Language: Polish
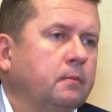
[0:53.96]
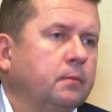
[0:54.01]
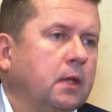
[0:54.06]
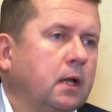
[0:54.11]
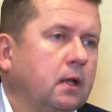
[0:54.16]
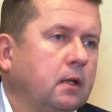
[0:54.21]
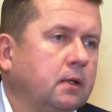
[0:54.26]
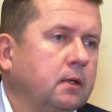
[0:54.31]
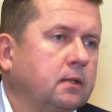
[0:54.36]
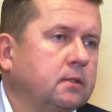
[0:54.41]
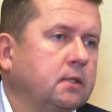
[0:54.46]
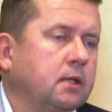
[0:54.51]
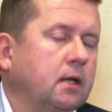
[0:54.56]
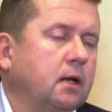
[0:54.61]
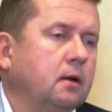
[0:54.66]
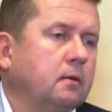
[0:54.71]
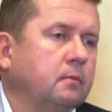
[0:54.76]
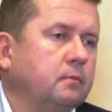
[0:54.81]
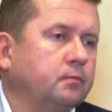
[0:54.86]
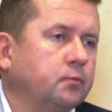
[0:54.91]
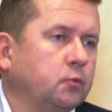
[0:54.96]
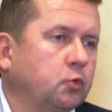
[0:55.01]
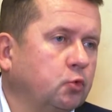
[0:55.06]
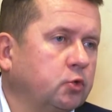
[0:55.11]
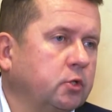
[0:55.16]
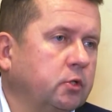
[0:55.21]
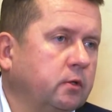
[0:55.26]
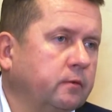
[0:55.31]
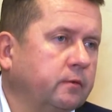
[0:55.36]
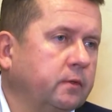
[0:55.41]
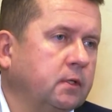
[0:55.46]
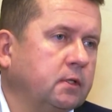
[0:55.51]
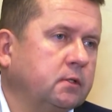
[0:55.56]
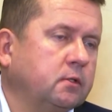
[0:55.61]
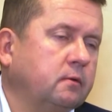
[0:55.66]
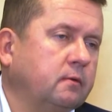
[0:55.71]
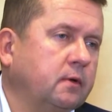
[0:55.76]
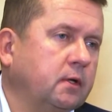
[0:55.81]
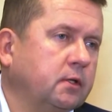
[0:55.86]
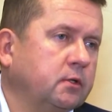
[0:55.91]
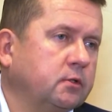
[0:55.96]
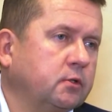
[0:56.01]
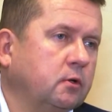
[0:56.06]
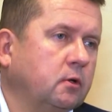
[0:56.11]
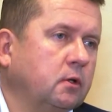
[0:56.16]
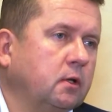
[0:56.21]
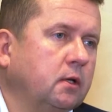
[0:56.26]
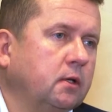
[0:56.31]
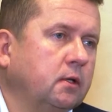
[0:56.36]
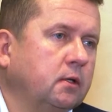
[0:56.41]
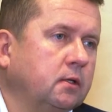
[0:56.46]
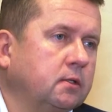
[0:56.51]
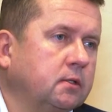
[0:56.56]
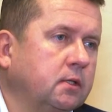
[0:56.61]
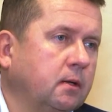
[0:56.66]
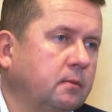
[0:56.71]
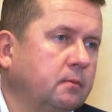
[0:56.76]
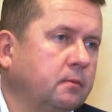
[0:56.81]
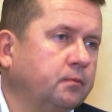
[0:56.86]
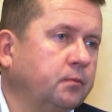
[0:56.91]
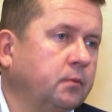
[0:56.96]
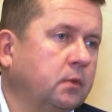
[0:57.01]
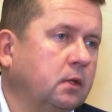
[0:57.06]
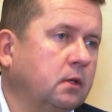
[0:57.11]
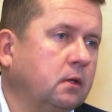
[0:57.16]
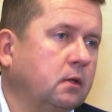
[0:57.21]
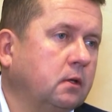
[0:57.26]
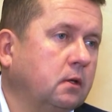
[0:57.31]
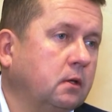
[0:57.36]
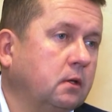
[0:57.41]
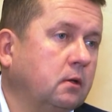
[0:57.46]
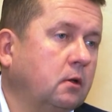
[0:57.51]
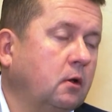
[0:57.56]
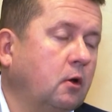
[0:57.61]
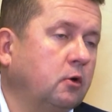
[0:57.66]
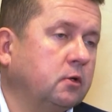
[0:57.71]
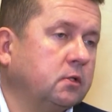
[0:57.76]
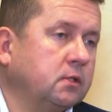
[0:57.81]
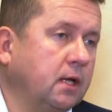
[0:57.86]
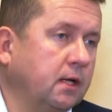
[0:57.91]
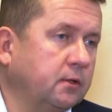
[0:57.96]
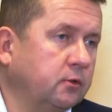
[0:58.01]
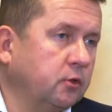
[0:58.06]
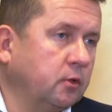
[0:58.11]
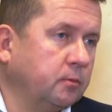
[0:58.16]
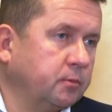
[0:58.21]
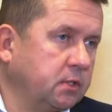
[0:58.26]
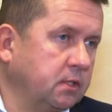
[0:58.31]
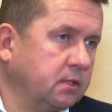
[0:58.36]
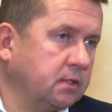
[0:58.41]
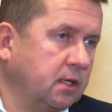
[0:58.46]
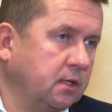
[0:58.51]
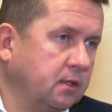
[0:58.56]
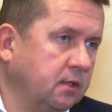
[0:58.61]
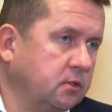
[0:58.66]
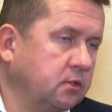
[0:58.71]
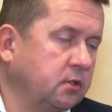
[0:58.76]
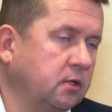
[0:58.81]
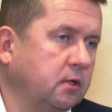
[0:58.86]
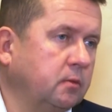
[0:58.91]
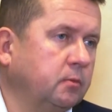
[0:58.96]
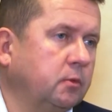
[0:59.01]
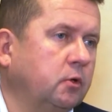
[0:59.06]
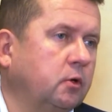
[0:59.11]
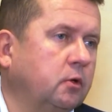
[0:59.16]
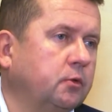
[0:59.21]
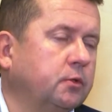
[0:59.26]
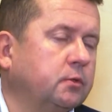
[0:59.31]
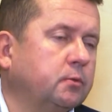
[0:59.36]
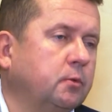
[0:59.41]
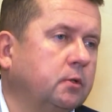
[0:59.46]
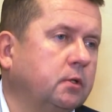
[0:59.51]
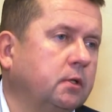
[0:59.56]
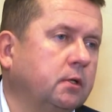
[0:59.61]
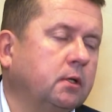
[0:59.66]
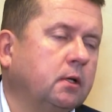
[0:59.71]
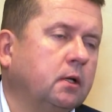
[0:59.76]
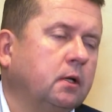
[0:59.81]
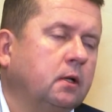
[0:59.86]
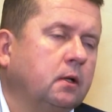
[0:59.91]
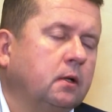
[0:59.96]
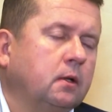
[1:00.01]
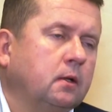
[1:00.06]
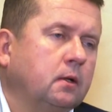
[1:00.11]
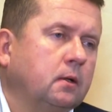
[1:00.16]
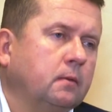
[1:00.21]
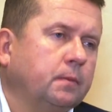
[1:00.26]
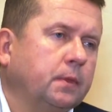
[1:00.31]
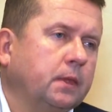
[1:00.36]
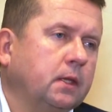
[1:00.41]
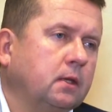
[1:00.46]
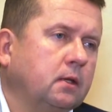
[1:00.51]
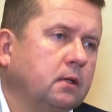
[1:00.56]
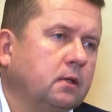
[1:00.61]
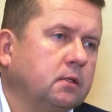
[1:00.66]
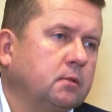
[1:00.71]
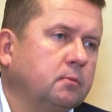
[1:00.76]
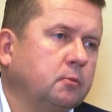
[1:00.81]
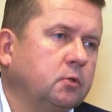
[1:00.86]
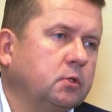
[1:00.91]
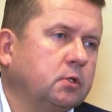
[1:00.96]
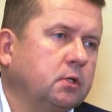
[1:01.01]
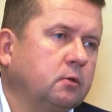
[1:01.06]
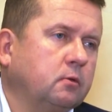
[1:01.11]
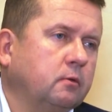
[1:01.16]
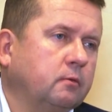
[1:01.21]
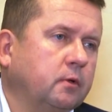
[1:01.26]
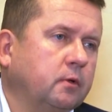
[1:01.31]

No ale jest tam duże dofinansowanie z kolei, jest tam ostatnio przyznane 4 miliony złotych E, z budżetu